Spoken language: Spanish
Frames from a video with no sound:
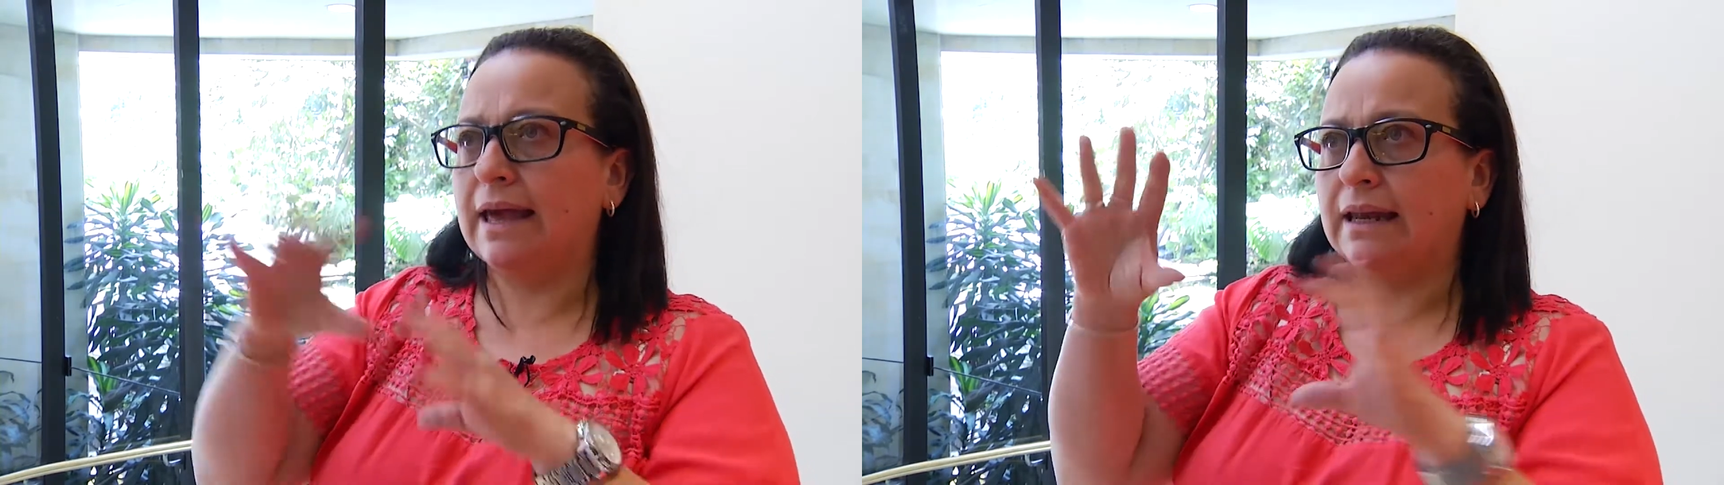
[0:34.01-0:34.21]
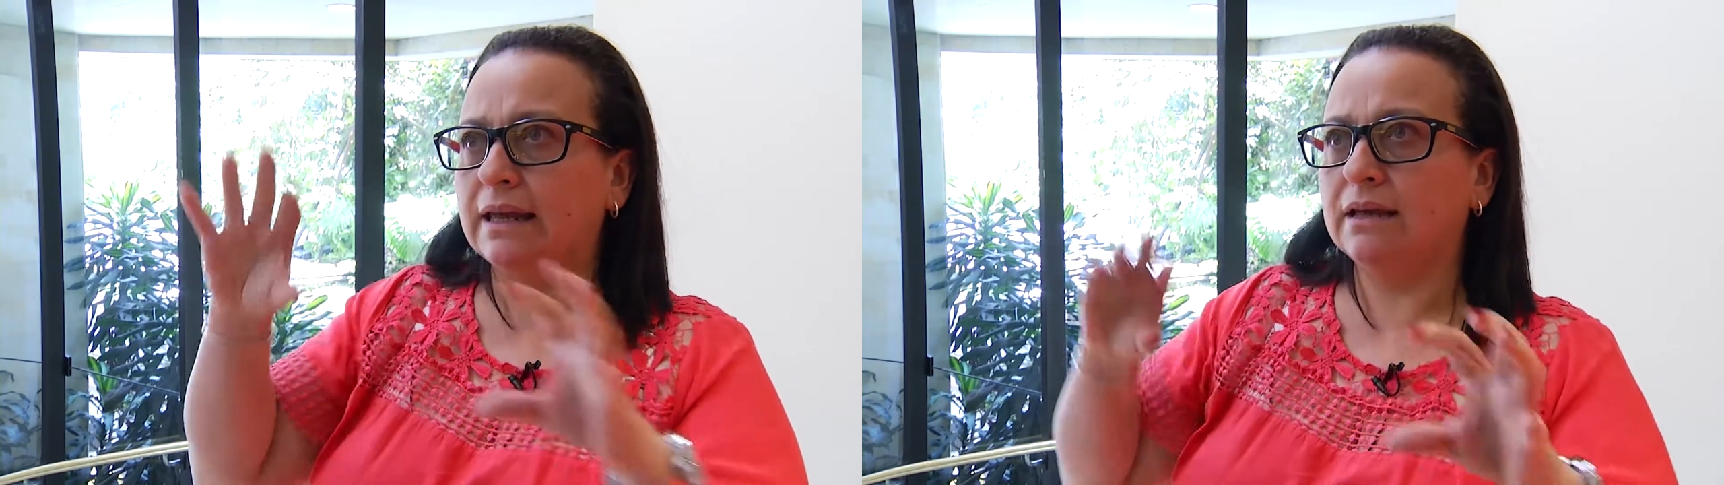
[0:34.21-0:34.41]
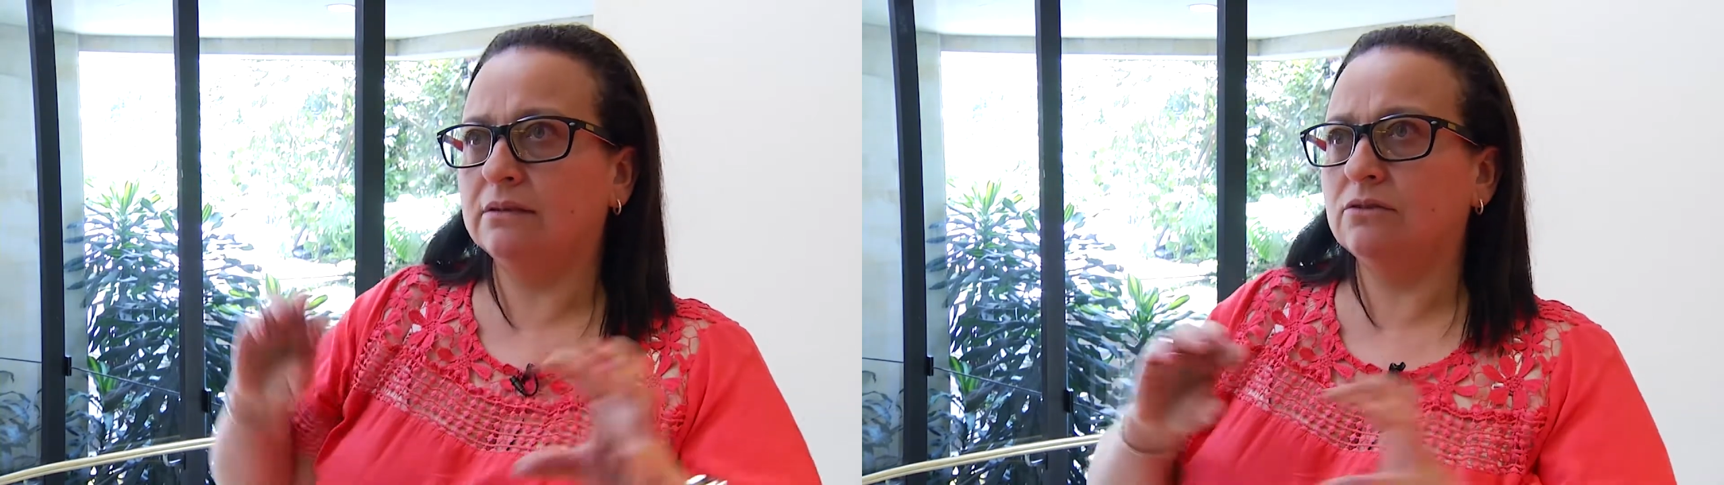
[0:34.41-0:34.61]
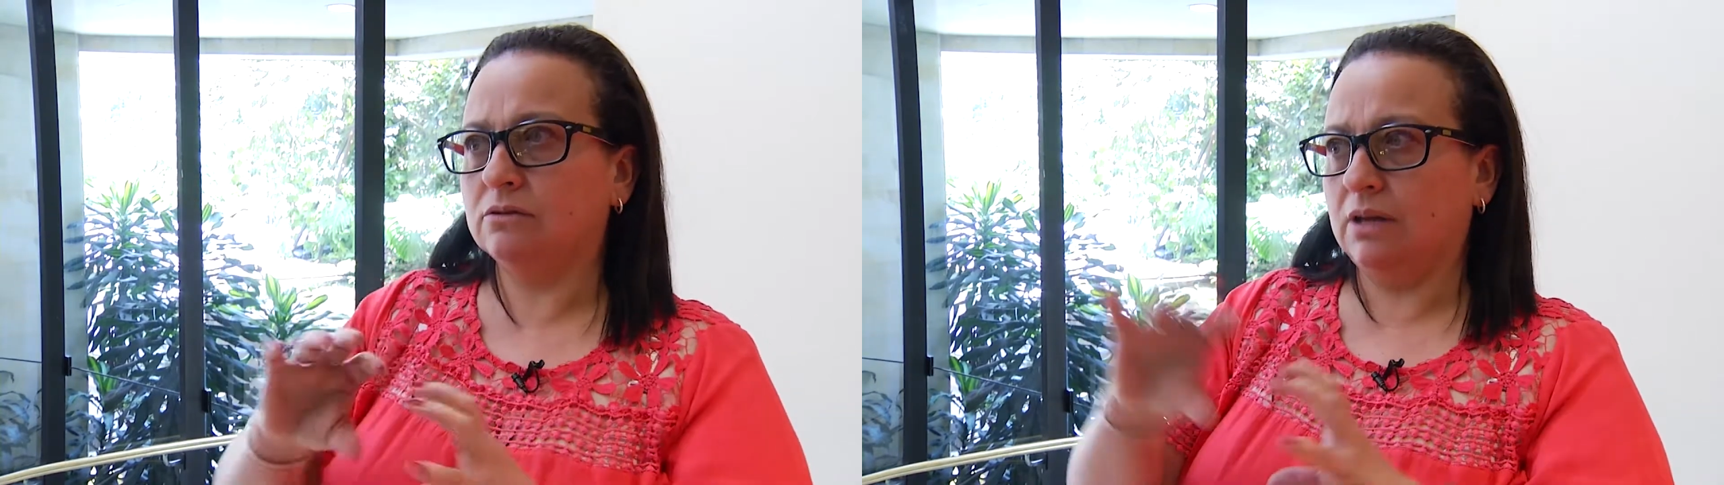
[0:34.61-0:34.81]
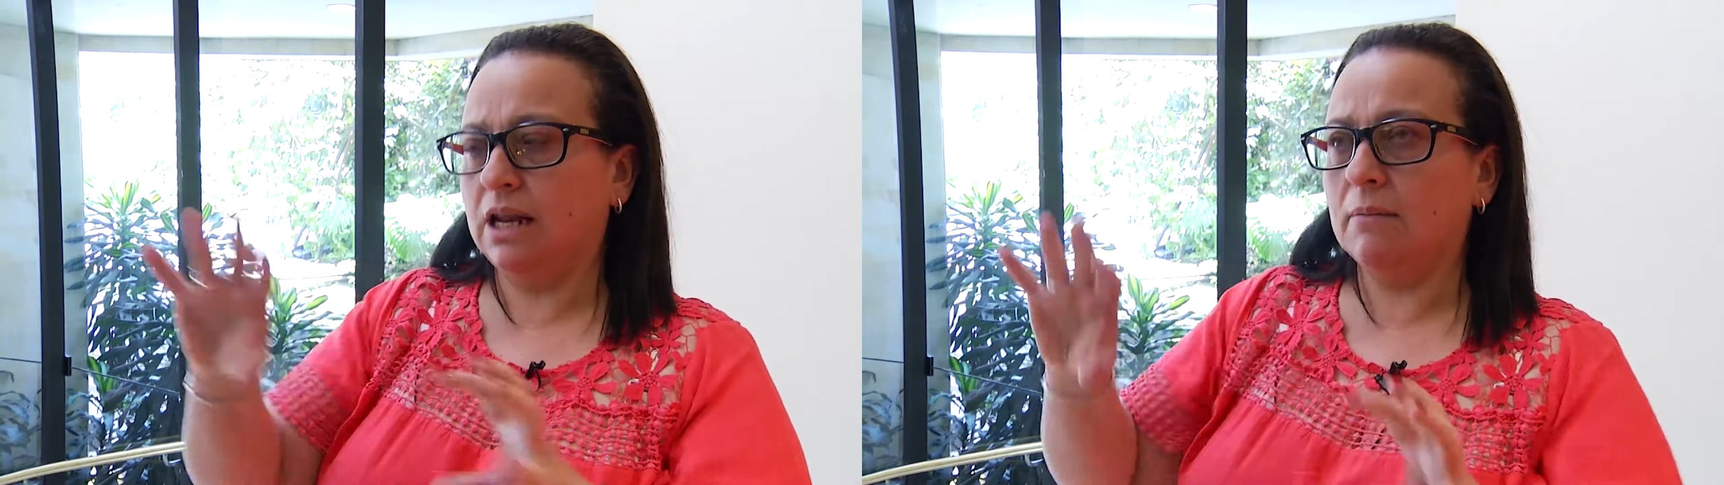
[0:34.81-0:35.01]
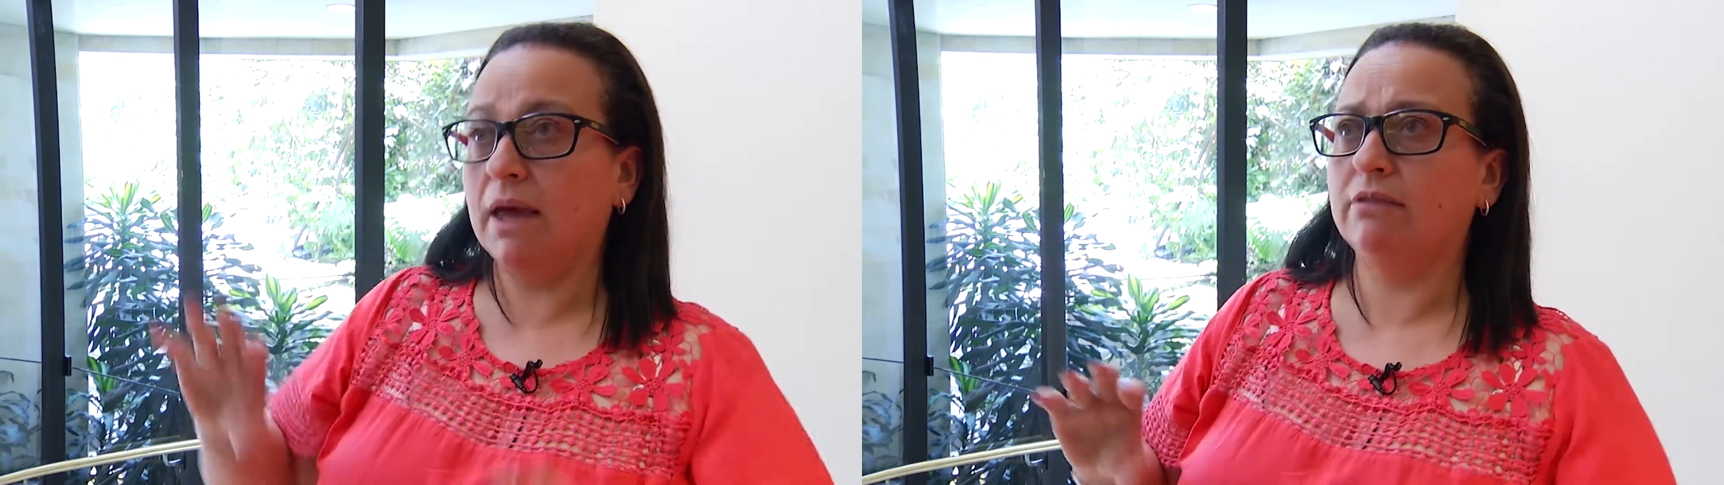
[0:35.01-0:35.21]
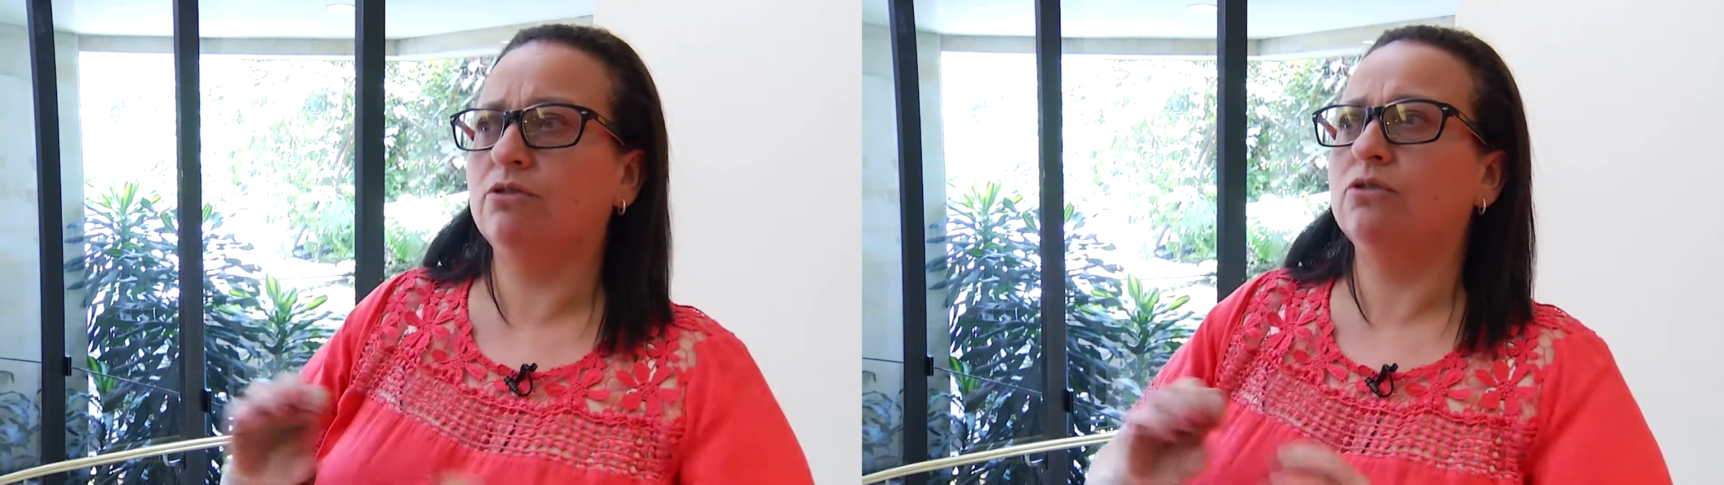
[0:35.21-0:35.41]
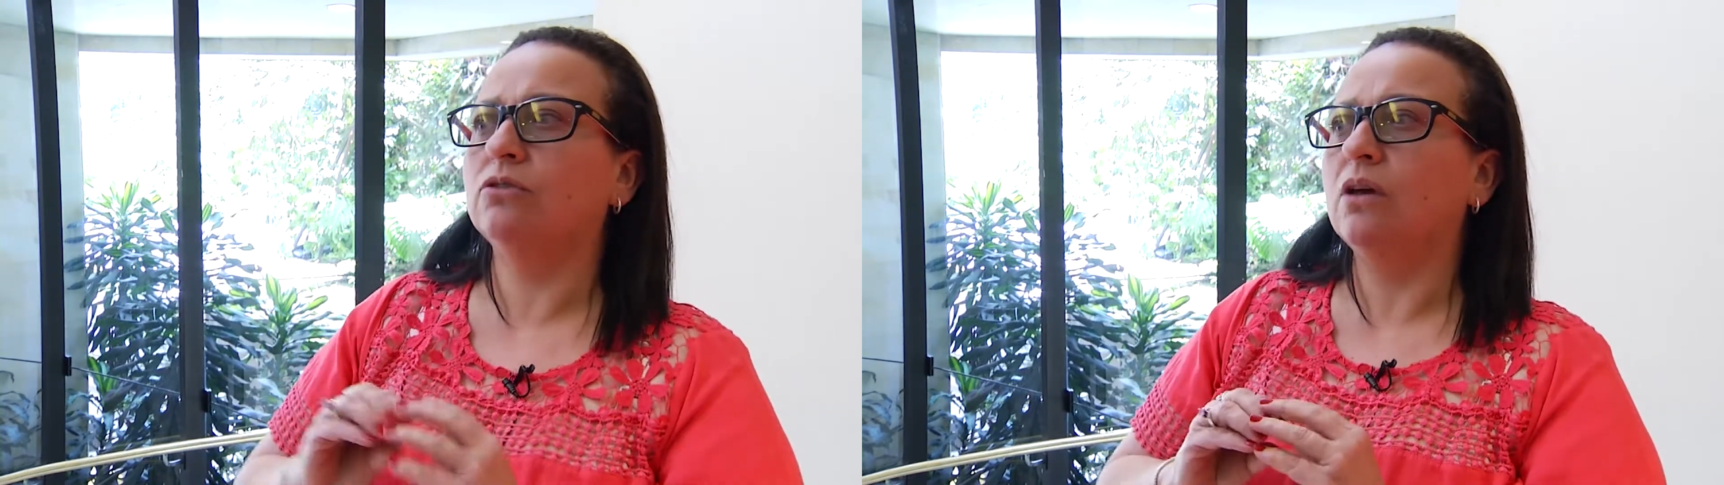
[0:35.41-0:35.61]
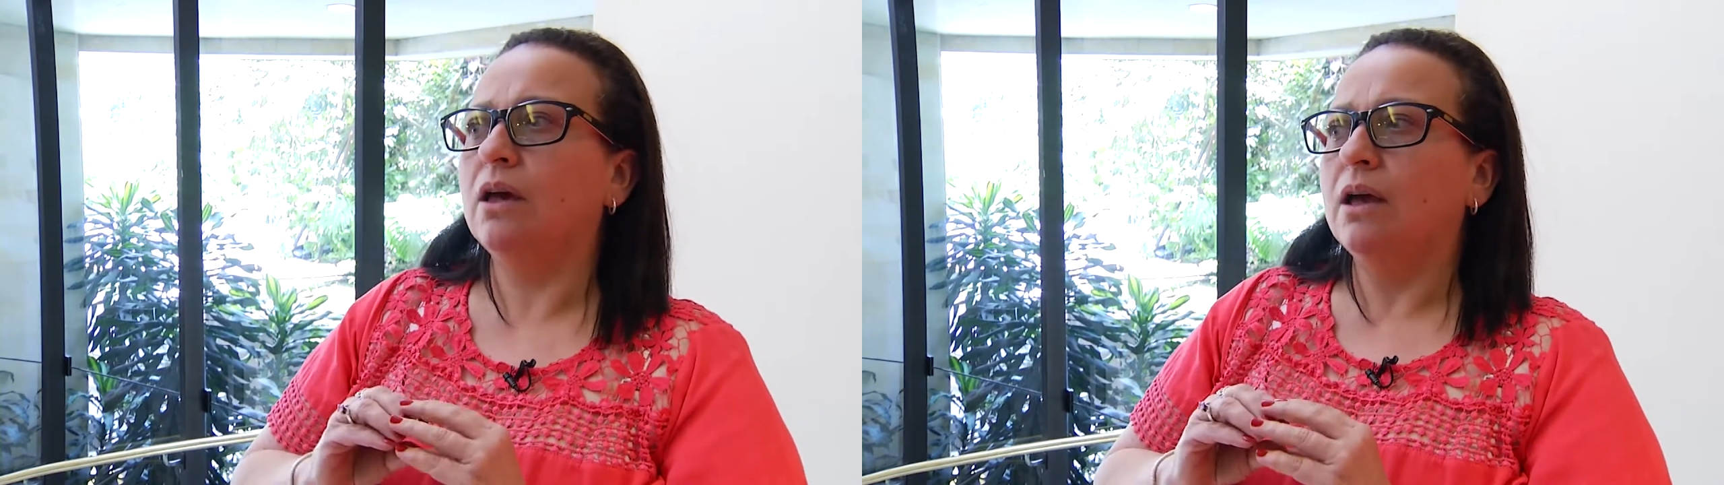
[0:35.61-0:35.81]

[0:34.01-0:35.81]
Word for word: en esos elementos,